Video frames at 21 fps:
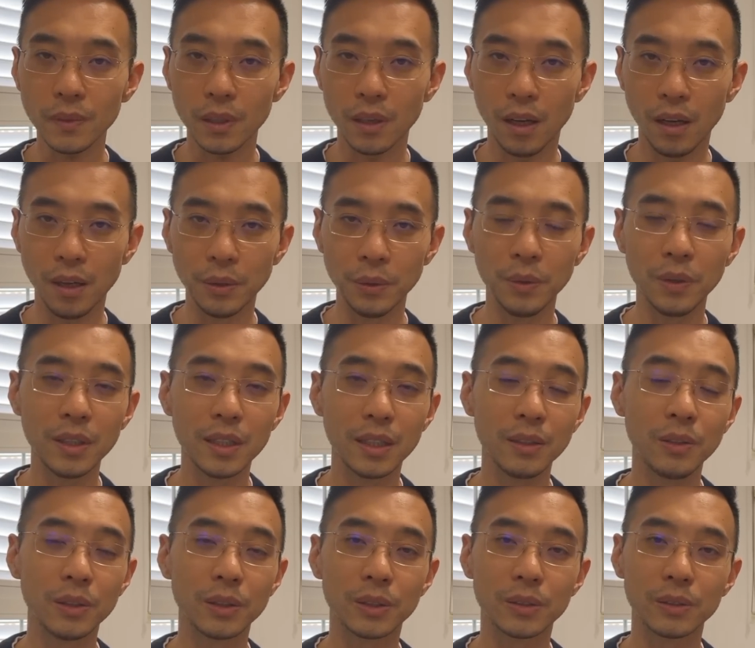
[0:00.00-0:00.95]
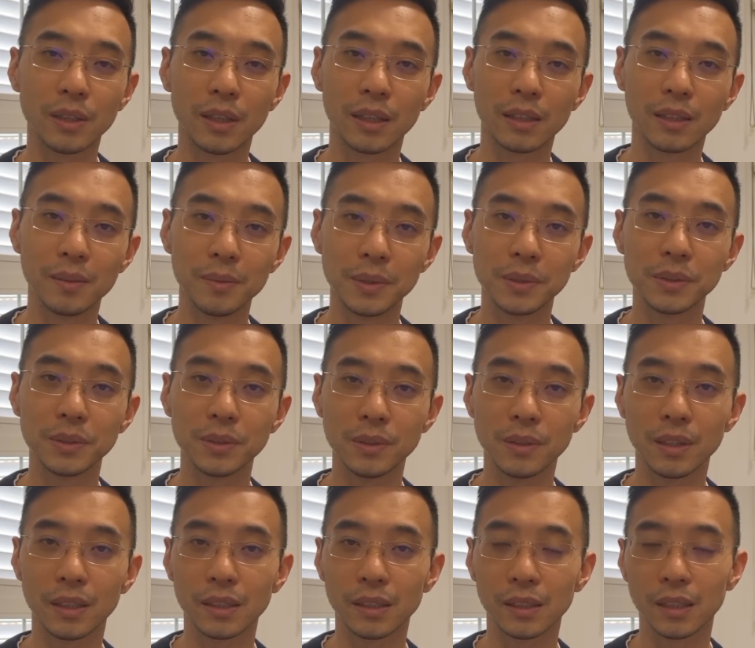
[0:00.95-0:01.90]
很多人会说啊，人民军
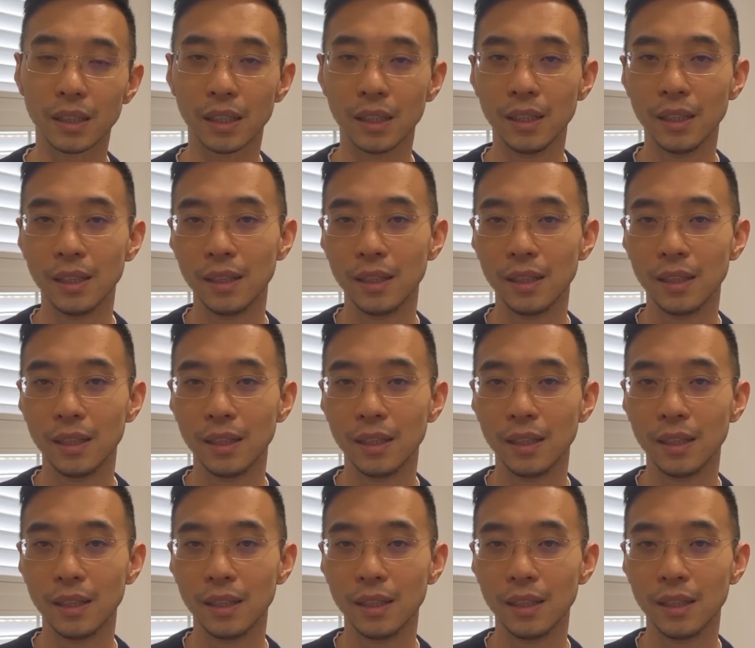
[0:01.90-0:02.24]
队是。